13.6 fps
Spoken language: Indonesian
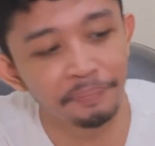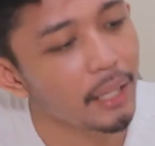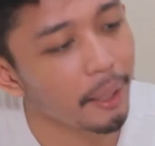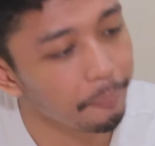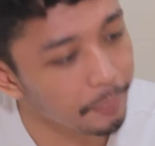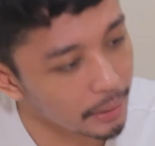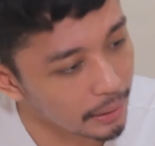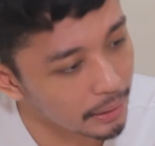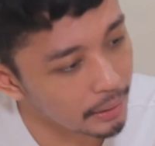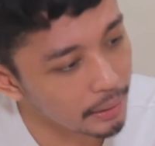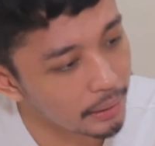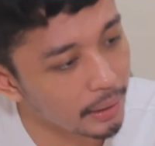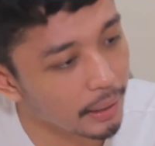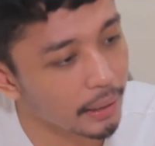
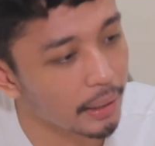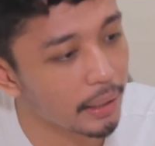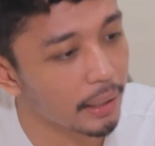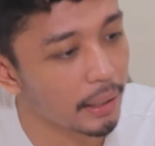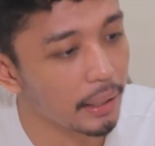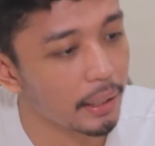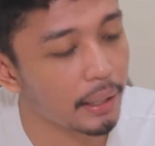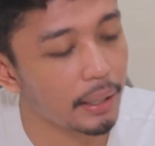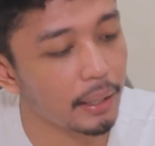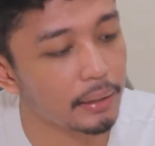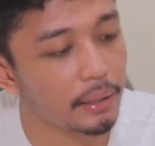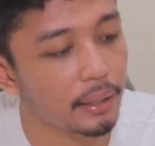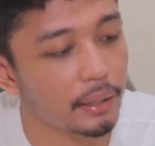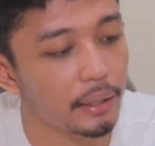tapi gara-gara
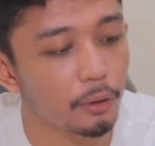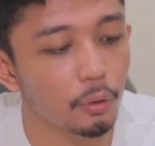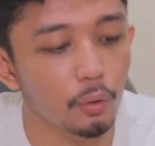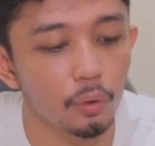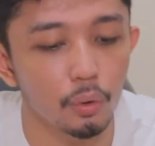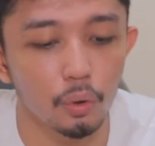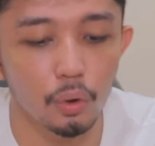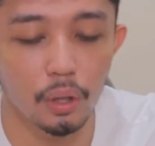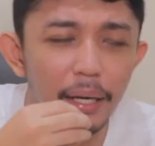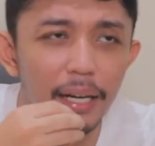rasanya itu apa